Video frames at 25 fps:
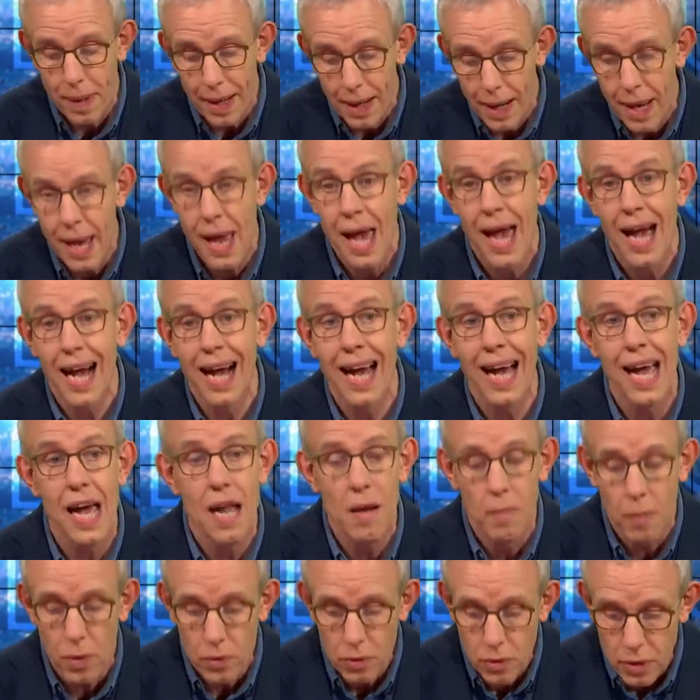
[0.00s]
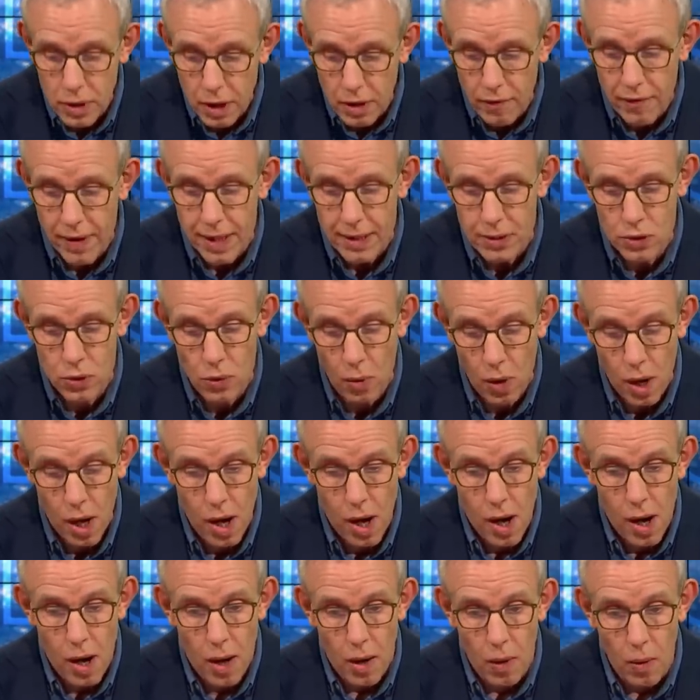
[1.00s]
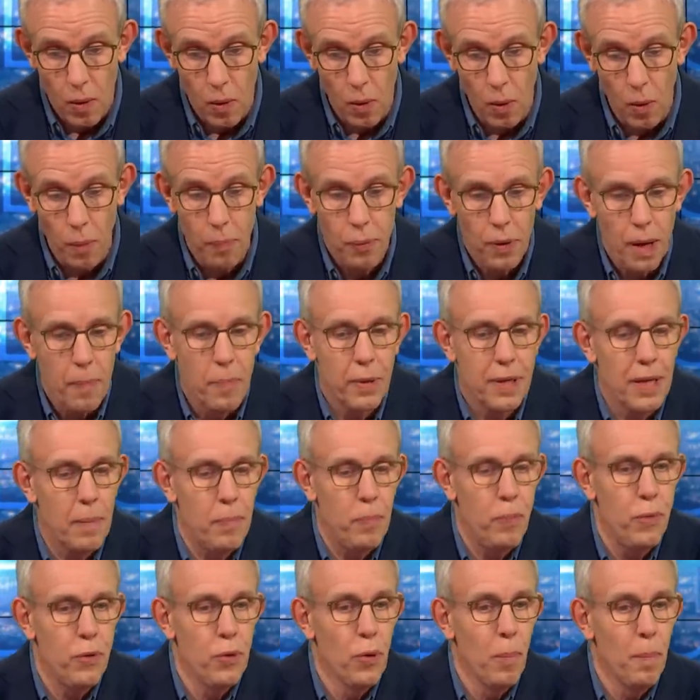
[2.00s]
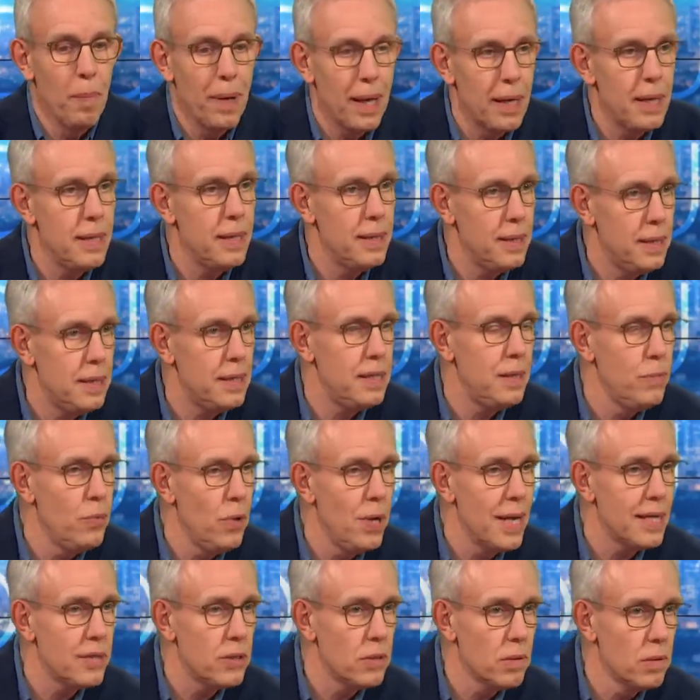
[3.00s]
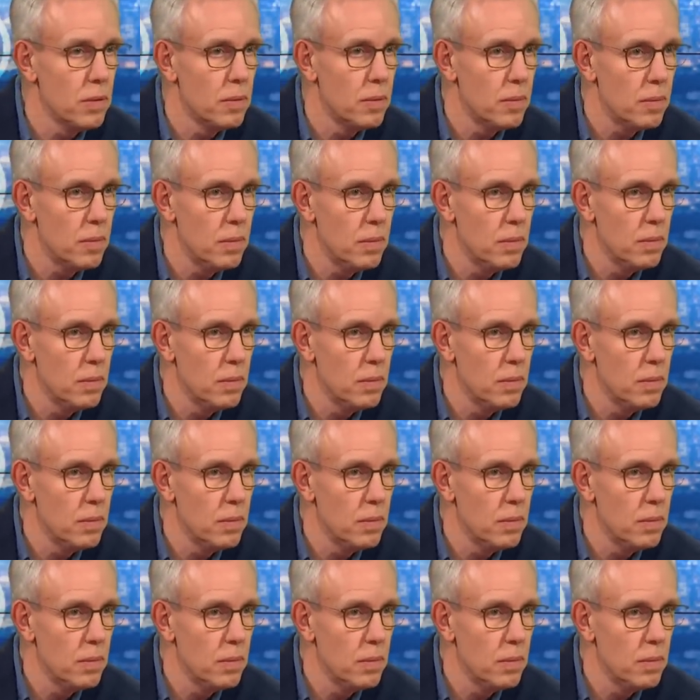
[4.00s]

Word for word: parler réellement de diversion on, on pourrait peut-être plutôt parler de dissimulation.